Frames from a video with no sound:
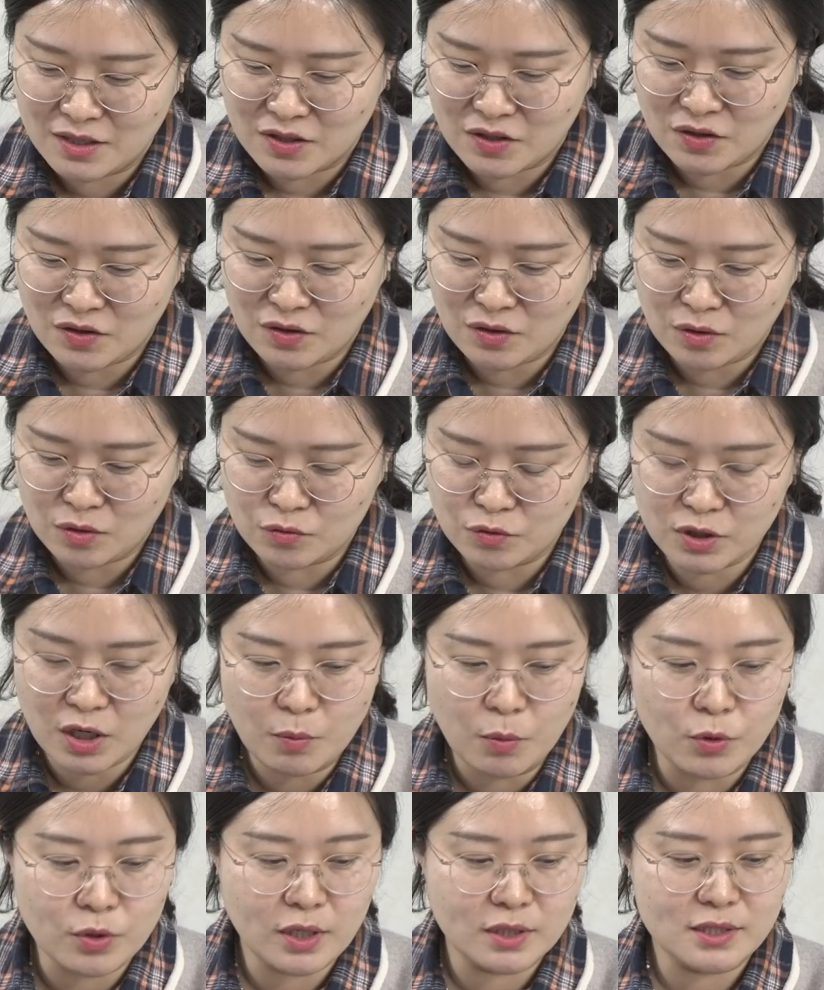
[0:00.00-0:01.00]
어,
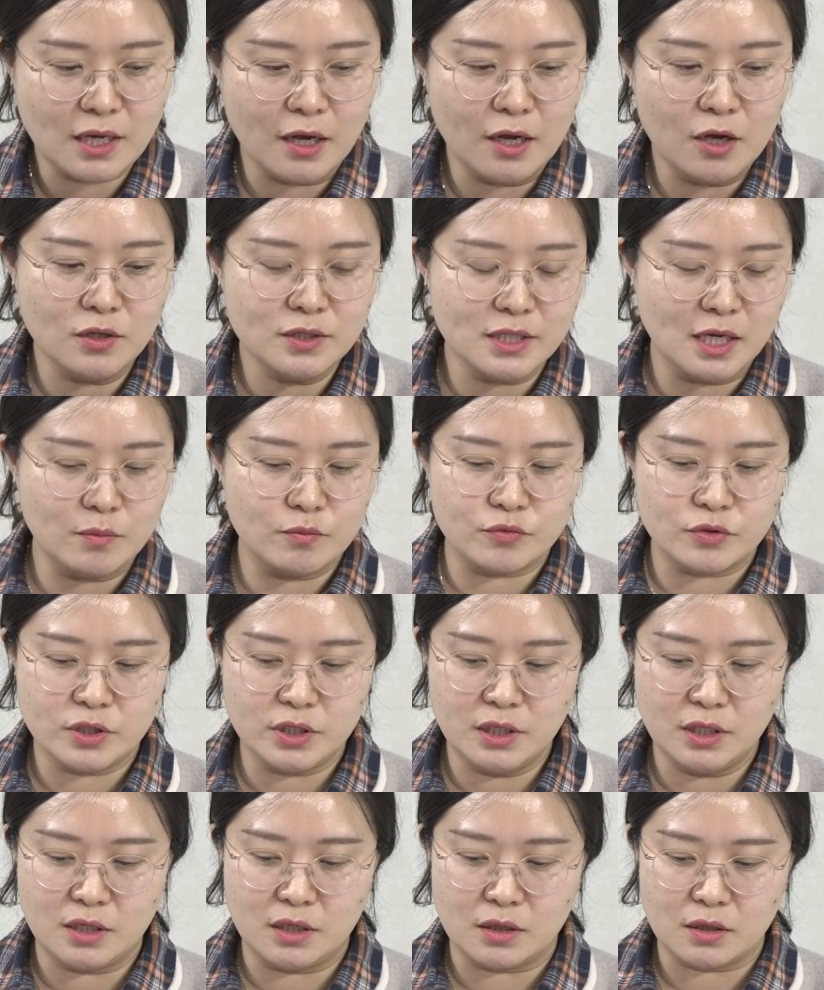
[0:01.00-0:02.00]
우리가 보기에
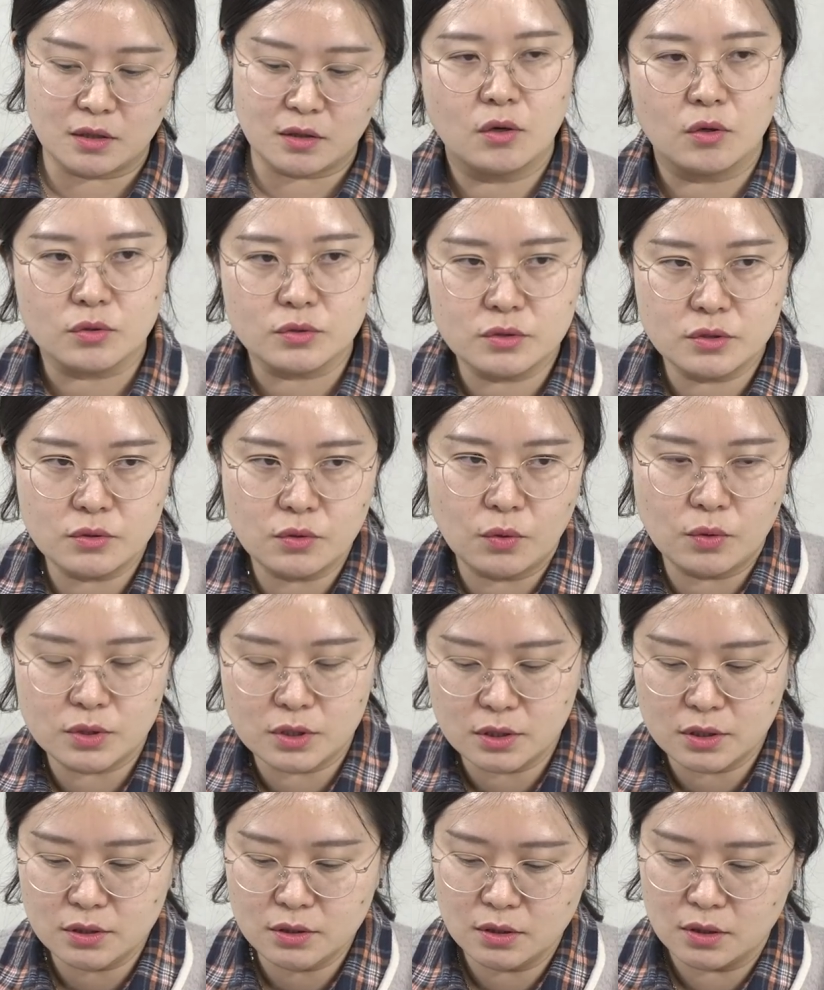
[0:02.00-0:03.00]
사연자분이
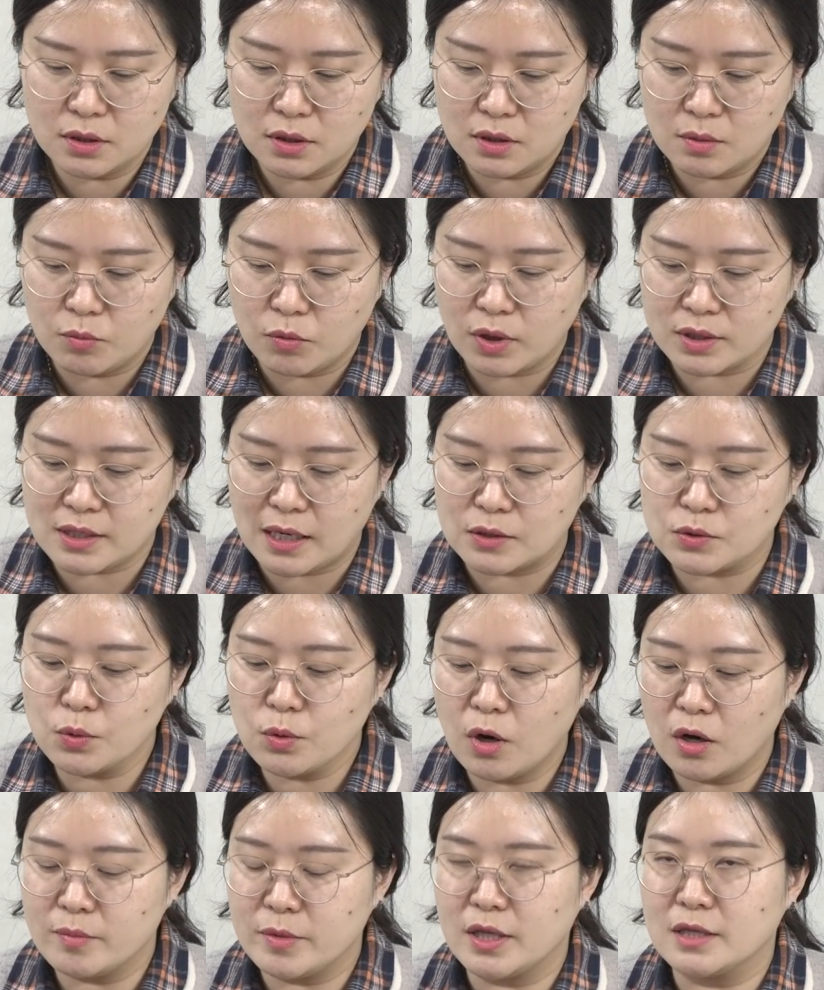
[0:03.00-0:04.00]
겉으로는 뭔가
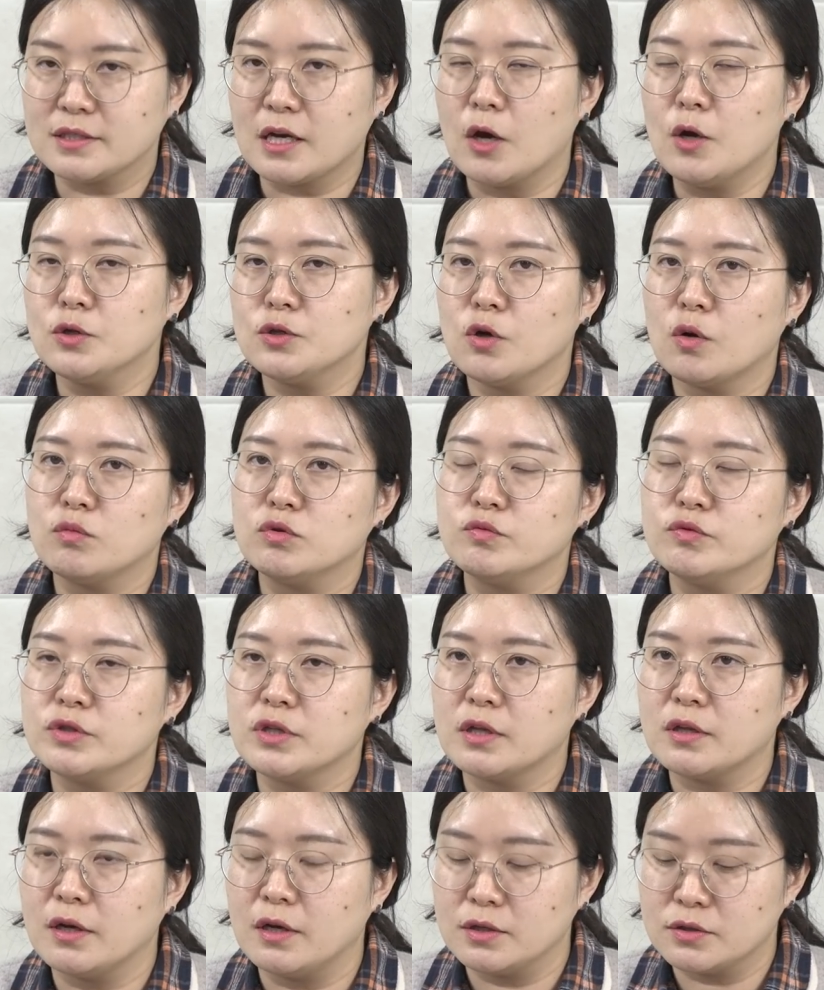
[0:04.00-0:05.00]
자존감이나 자율성
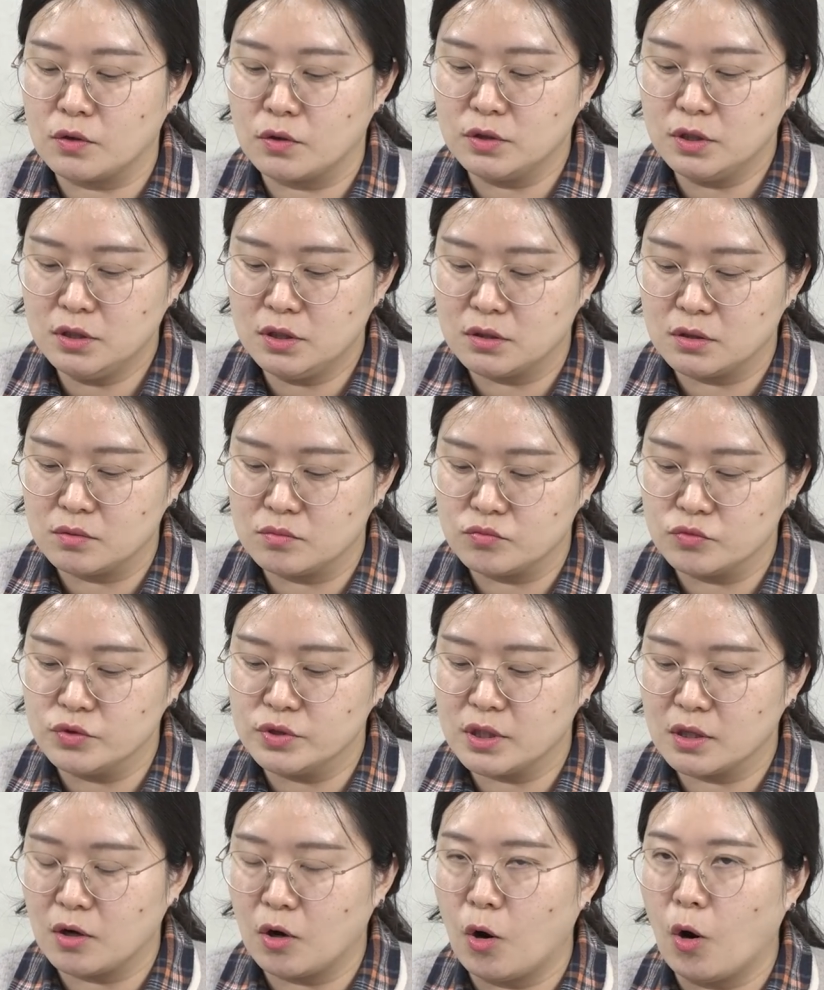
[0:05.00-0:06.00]
부분에 대해서는
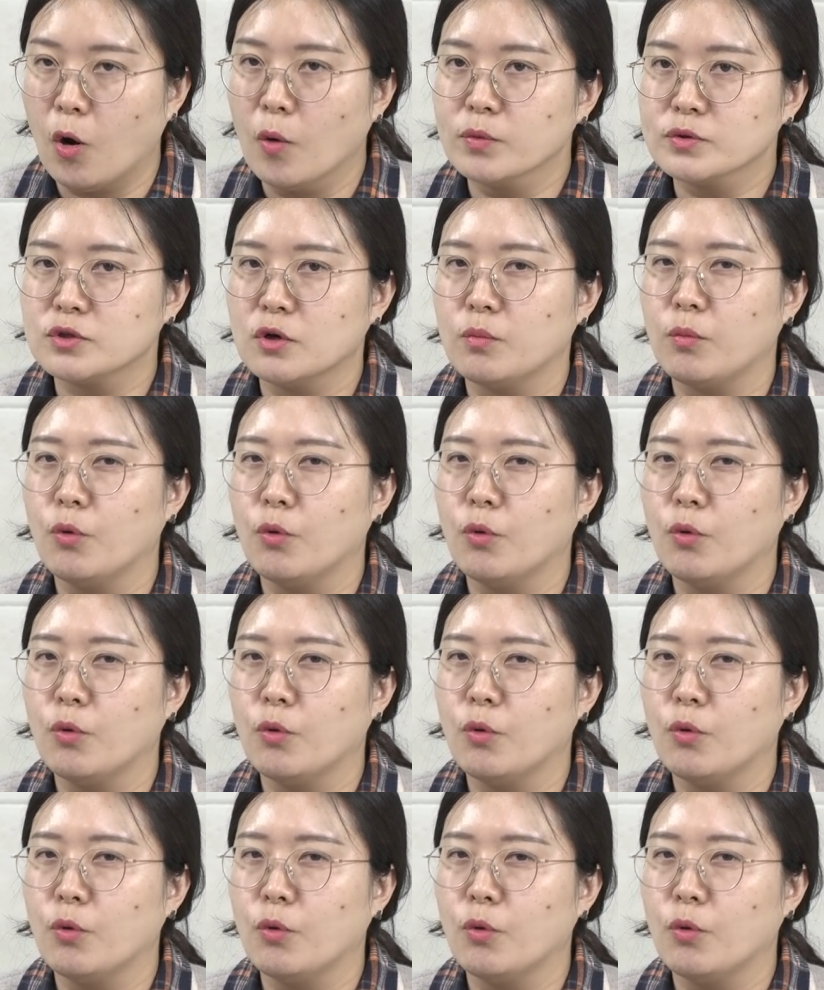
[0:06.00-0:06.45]
문제가 없어